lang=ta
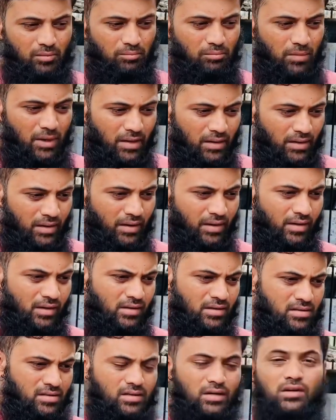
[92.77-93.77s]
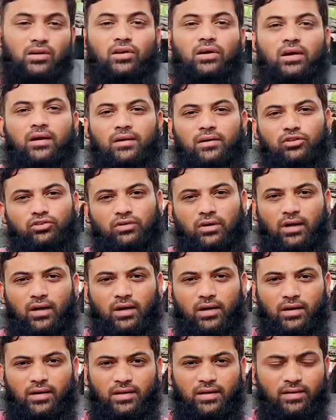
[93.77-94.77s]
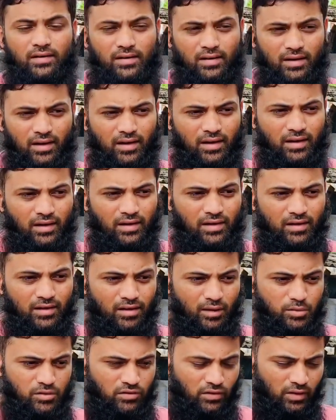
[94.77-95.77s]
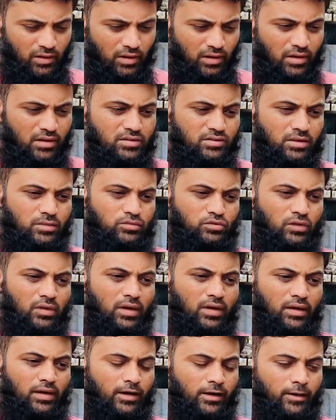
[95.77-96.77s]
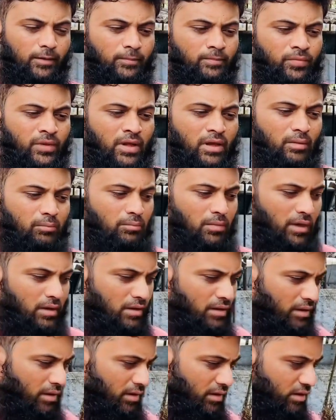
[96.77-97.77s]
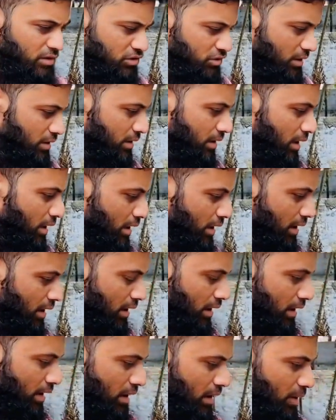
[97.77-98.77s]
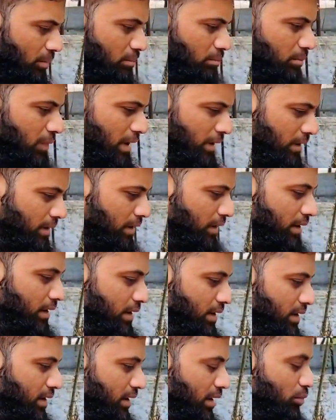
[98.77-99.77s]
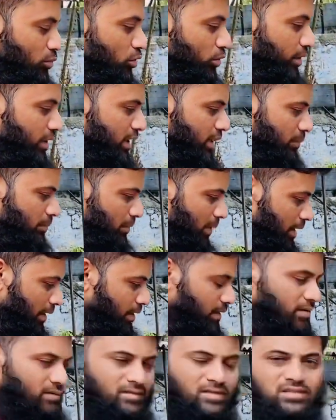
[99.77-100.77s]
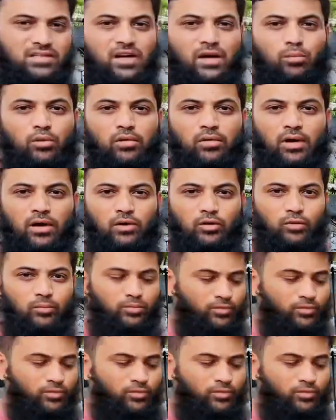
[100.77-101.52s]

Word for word: மண்ணறைக்கு செல்லுங்கள் என்று சொன்னார்கள் எதற்காக நபி சொல்லாஹ் அலைவலம் சொன்னார்கள் மண்ணறைக்கு சென்றால் மண்ணறை நம்முடைய மரணத்தை ஞாபகம் காட்டும்